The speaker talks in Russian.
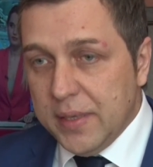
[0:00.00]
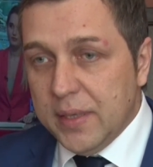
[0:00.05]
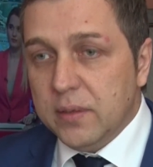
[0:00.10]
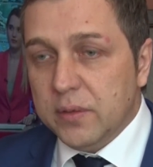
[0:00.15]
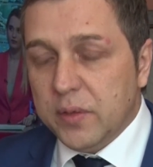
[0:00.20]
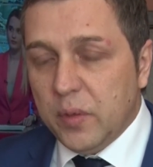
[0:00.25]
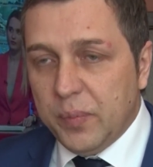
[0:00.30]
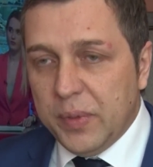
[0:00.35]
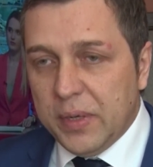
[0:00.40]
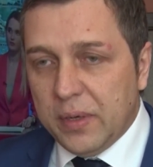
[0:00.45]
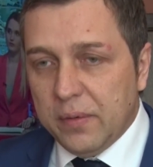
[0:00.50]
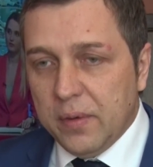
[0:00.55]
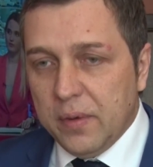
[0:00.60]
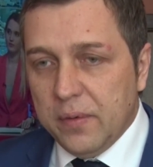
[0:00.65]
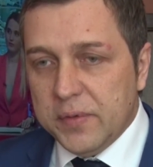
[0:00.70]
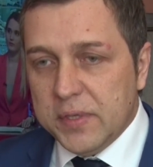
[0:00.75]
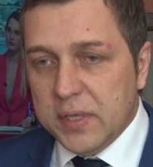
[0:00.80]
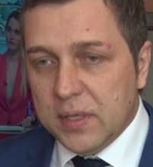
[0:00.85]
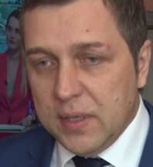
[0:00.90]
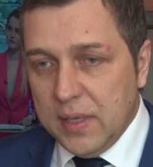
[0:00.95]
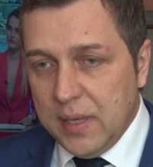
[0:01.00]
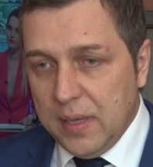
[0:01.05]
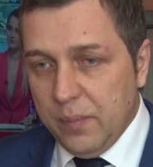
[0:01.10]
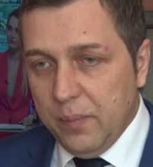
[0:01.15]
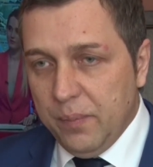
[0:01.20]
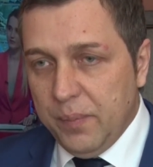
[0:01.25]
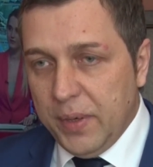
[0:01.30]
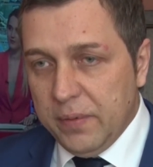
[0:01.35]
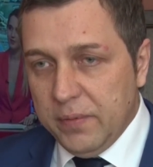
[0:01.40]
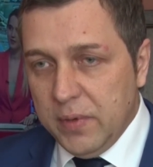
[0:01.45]
и ЛДПР всегда
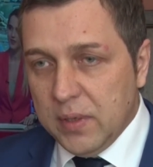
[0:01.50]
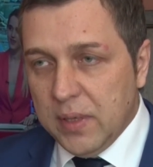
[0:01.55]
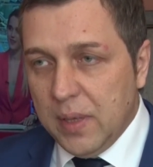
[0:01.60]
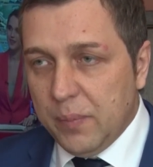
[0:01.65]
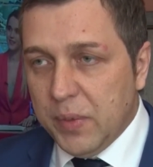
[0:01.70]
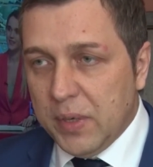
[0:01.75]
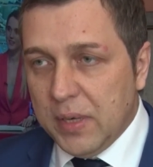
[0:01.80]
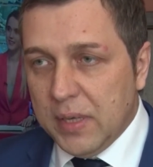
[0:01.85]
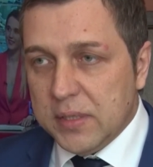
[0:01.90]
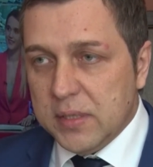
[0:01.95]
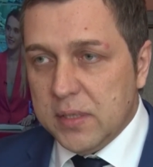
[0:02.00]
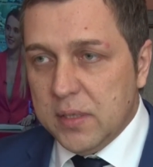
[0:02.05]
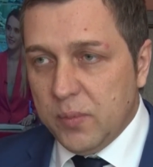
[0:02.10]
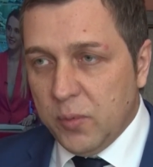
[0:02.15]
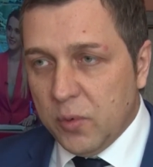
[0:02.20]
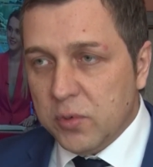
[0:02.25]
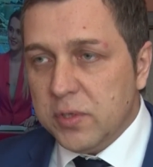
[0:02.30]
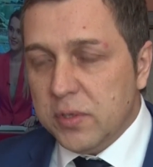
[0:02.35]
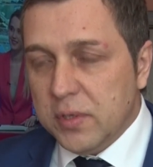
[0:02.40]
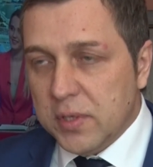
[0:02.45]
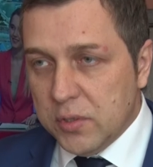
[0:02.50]
привыкла опираться не просто